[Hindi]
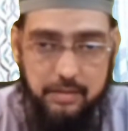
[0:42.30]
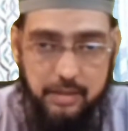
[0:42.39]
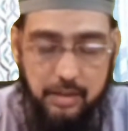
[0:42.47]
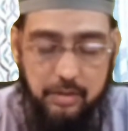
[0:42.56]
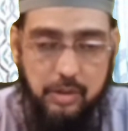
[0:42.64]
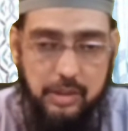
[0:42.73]

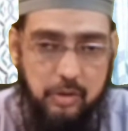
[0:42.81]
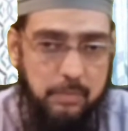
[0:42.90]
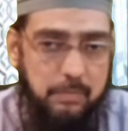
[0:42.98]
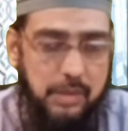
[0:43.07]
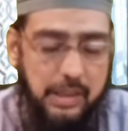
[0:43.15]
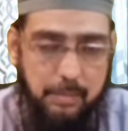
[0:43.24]
जिनकी तुम
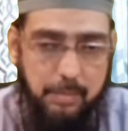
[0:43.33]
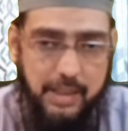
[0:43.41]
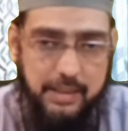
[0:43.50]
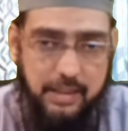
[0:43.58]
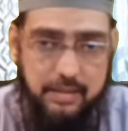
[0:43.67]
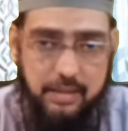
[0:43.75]

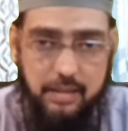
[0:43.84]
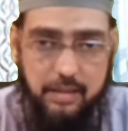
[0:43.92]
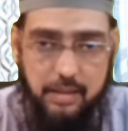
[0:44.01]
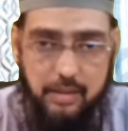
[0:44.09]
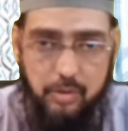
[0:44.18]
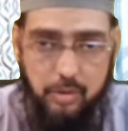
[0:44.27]
इबादत
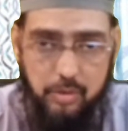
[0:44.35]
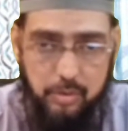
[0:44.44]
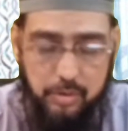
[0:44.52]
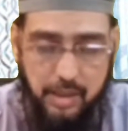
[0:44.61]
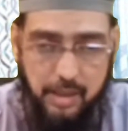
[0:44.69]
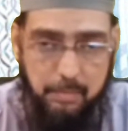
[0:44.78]
करते हो
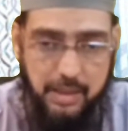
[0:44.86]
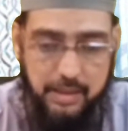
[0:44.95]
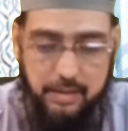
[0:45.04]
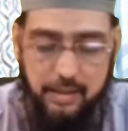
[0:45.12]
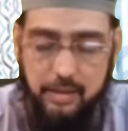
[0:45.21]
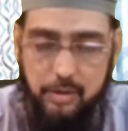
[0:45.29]
खुदा
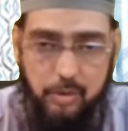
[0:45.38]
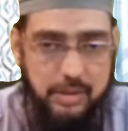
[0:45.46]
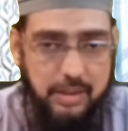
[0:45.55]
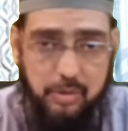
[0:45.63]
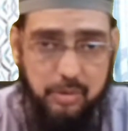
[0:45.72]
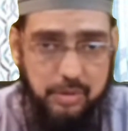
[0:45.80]
मानते हो
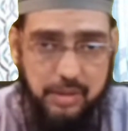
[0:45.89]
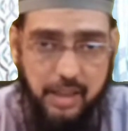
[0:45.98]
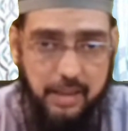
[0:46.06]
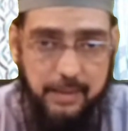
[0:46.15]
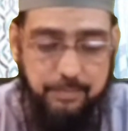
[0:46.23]
ये खुदा